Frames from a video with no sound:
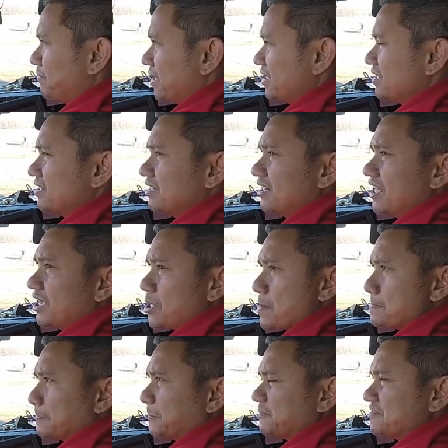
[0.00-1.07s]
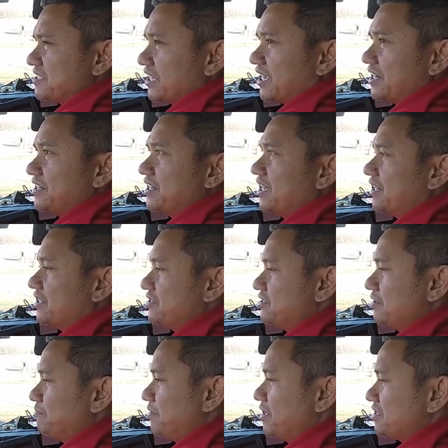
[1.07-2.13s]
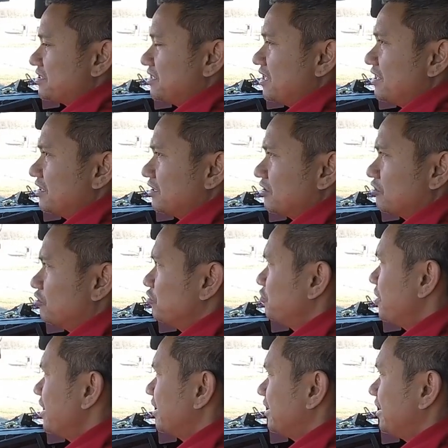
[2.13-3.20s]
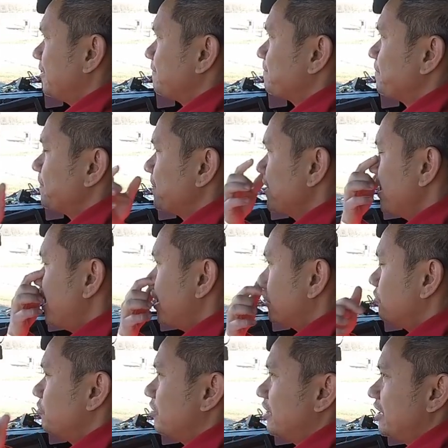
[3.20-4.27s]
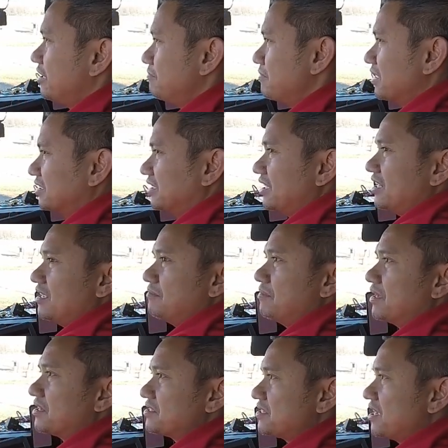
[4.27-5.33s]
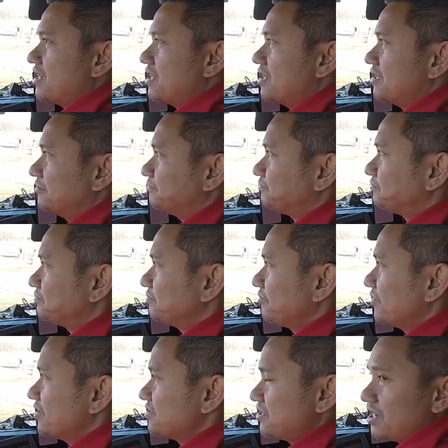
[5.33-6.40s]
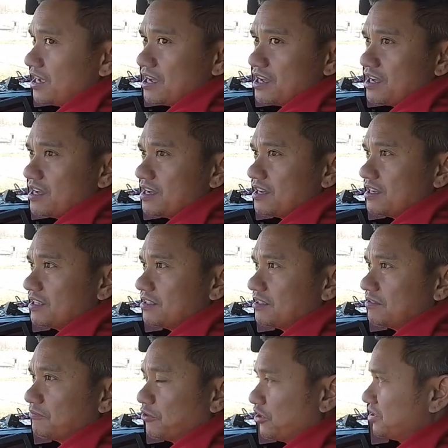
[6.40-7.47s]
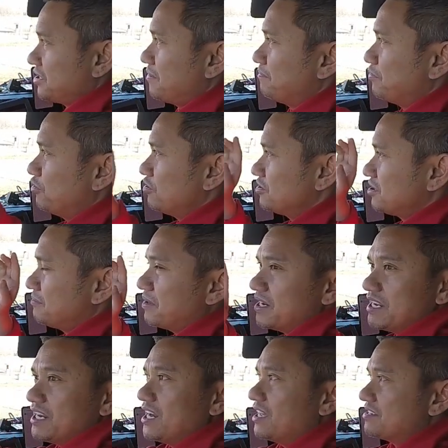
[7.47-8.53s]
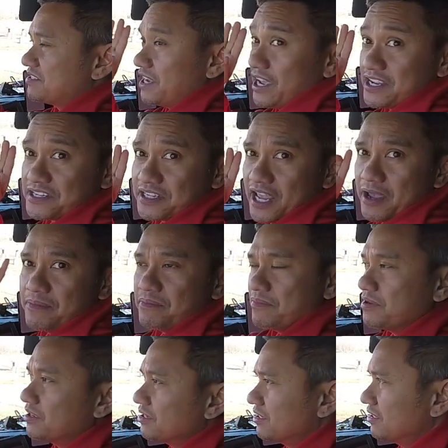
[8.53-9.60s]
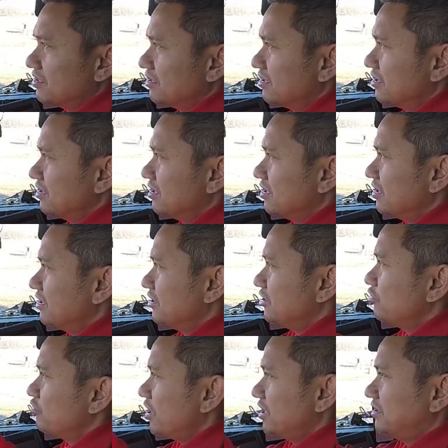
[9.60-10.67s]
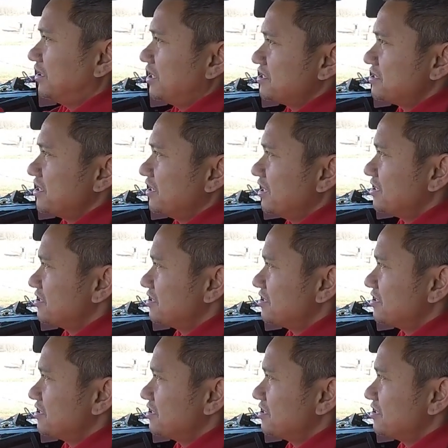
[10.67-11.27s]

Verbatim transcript: pang like secondary GPS lang kunwari ako ay mag-deliver sa sa for example sa Manila sa SM yung address ng